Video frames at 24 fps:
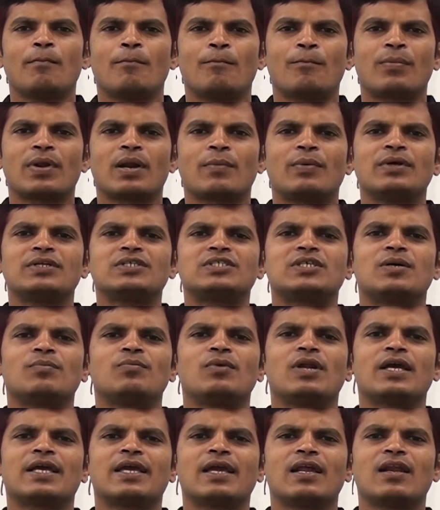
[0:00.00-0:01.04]

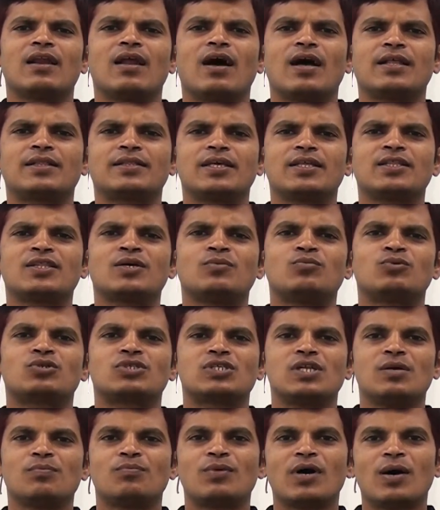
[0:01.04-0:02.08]
ప్రపంచంలోకెల్లా అత్యంత
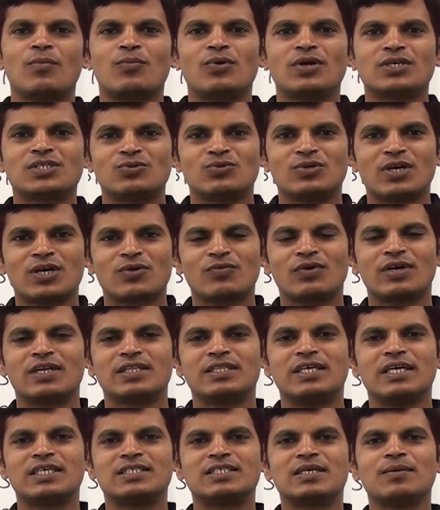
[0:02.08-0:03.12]
ముస్లిం పాపులేషన్ ఉన్నటువంటి
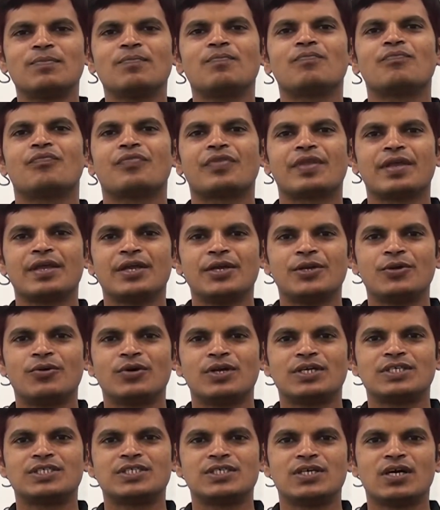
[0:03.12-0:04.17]
దేశం
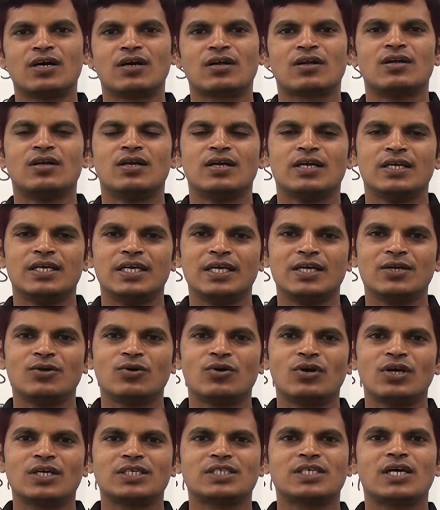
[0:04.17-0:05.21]
ఇండోనేషియా ఈ
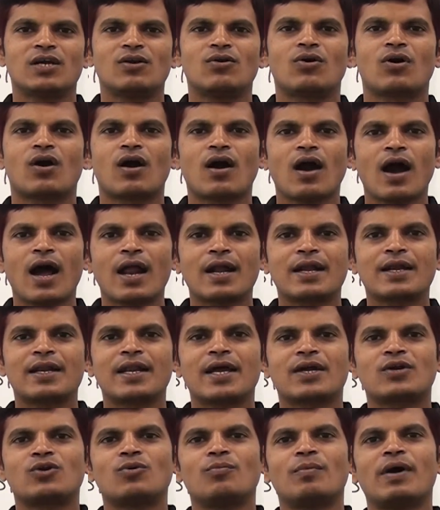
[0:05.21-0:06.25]
ఇండోనేషియాలో
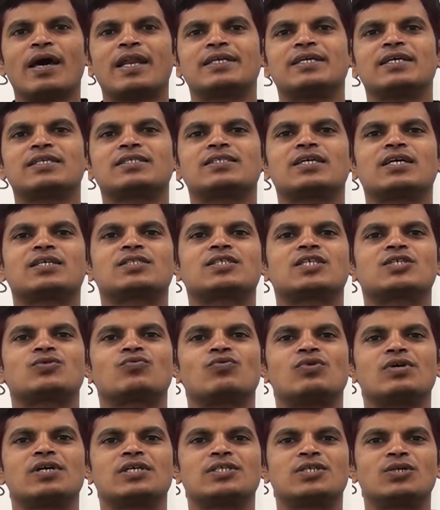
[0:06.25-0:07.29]
కాంట్రాక్ట్ మ్యారేజెస్
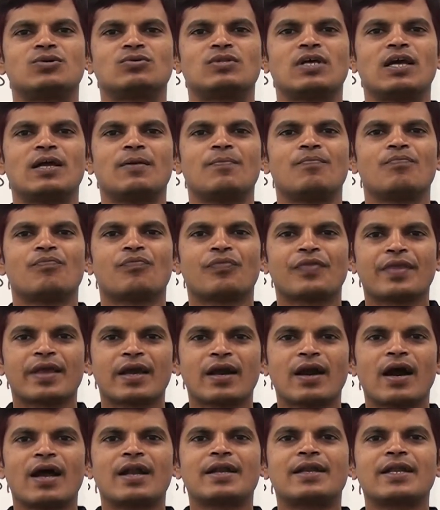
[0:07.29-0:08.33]
సక్సెస్ఫుల్గా జరుగుతాయి
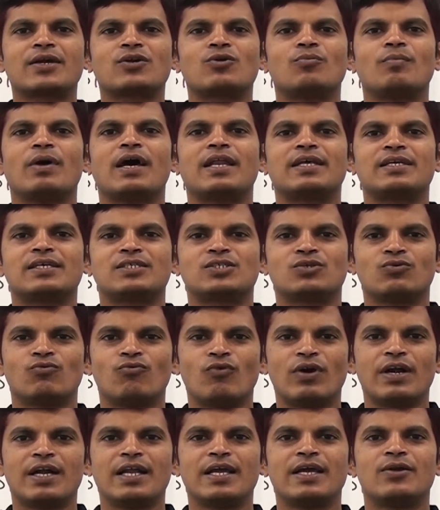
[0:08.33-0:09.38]
కాంట్రాక్ట్ మ్యారేజెస్
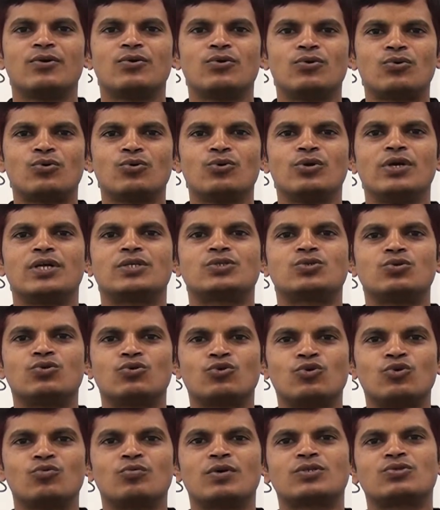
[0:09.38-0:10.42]
వన్ ఇయర్ టూ ఇయర్స్
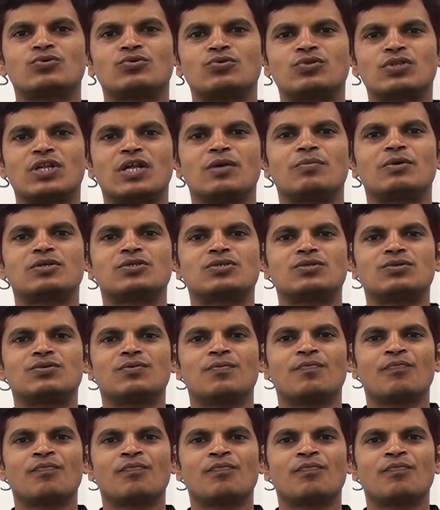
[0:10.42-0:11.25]
టూ మంత్స్ త్రీ మంత్స్